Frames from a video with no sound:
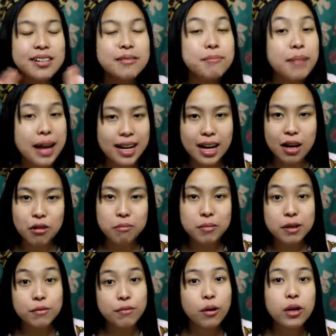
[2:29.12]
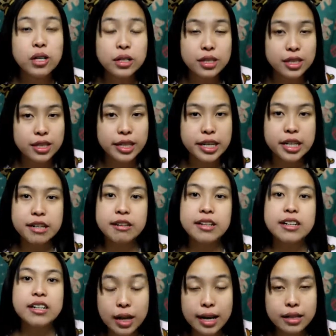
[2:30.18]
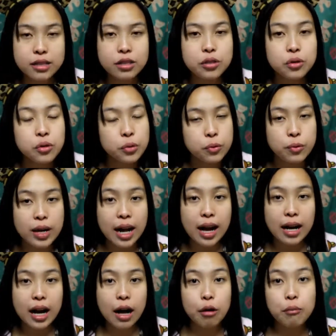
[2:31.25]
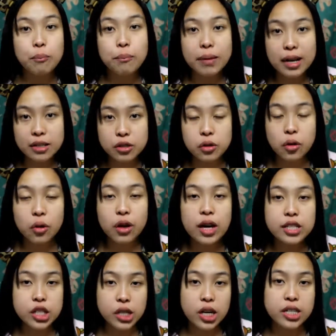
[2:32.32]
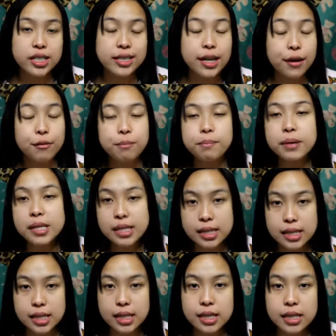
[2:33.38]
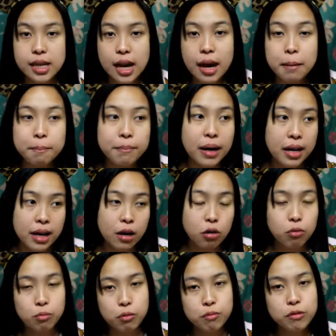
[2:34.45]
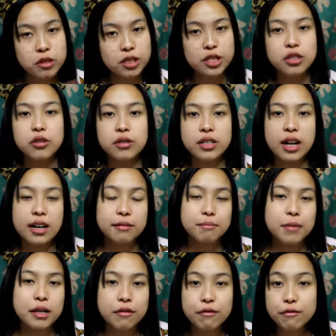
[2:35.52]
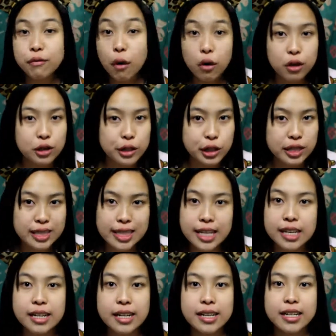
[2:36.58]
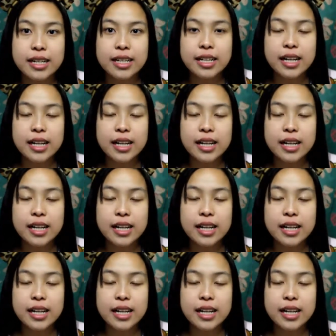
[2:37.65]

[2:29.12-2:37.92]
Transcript: bala akong mag-volunteer and kung wala nga akong pasok at saka hindi ako busy, bala akong pumunta doon at mag-volunteer